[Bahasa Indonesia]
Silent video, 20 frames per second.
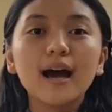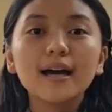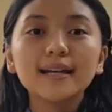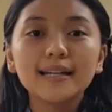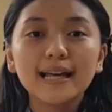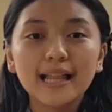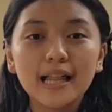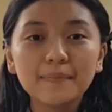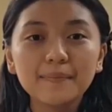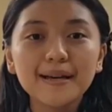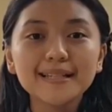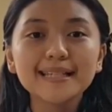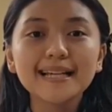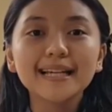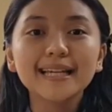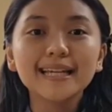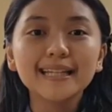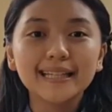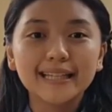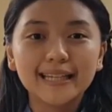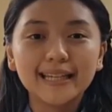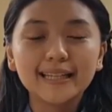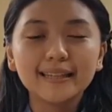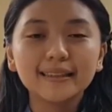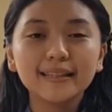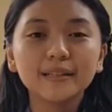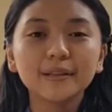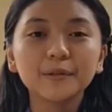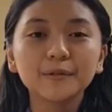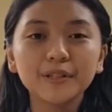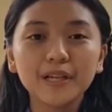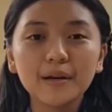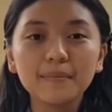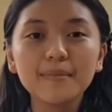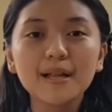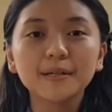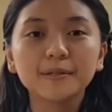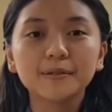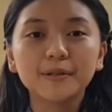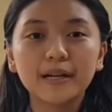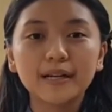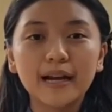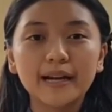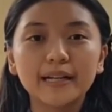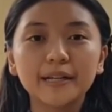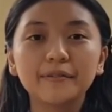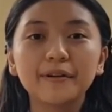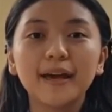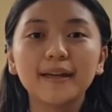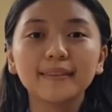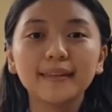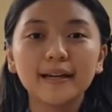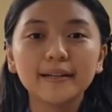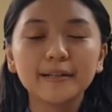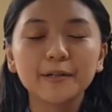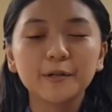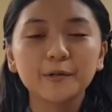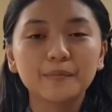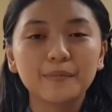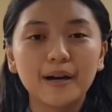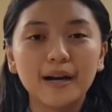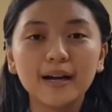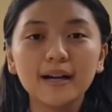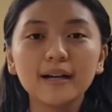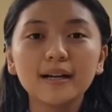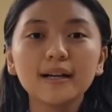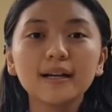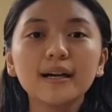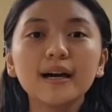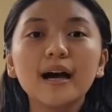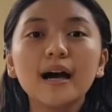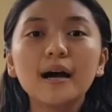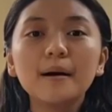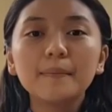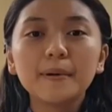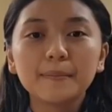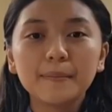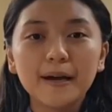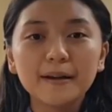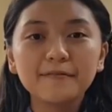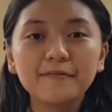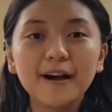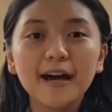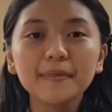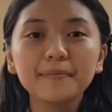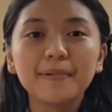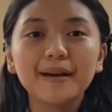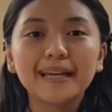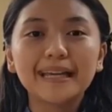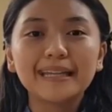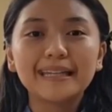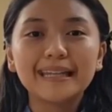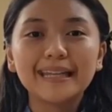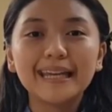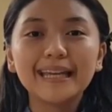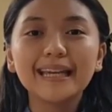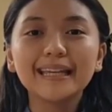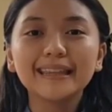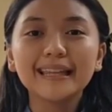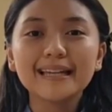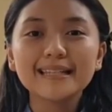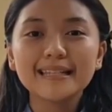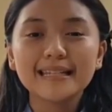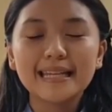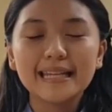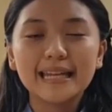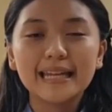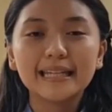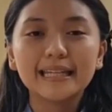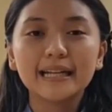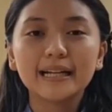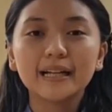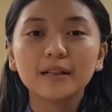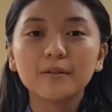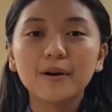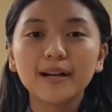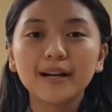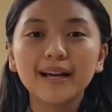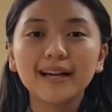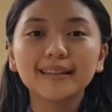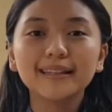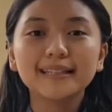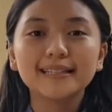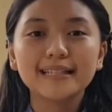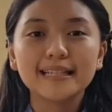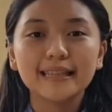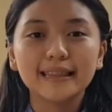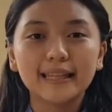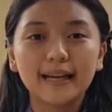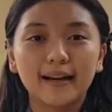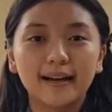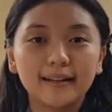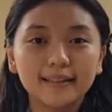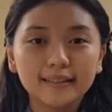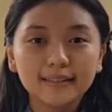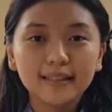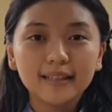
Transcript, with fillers: Dalam masa kini, tentunya melakukan adiwiata di rumah bermanfaat bagi diri kita sendiri dan keluarga tercinta.